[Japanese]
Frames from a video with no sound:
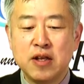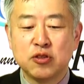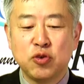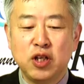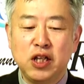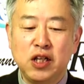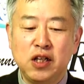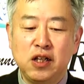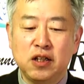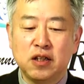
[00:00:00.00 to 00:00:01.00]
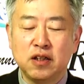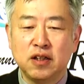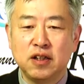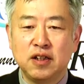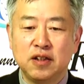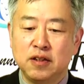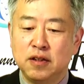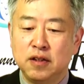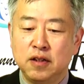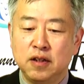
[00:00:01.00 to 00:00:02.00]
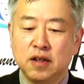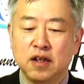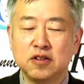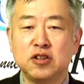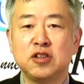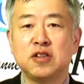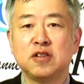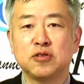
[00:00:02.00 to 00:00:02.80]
それに、えー、関し、